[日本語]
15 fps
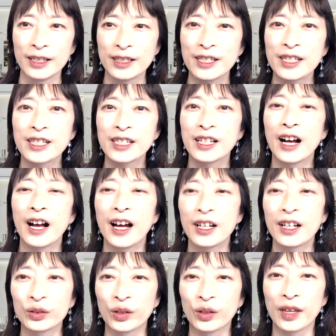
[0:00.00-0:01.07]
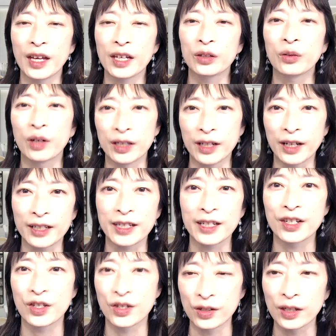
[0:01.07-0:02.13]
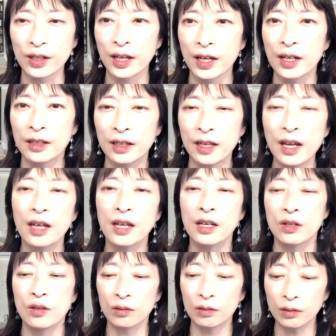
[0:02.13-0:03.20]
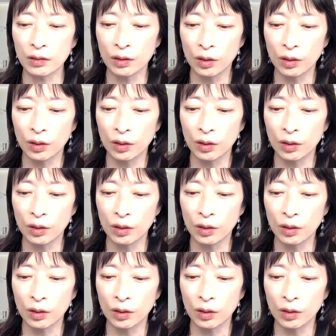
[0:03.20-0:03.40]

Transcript: 自信があるとかないとかに限らず。で、その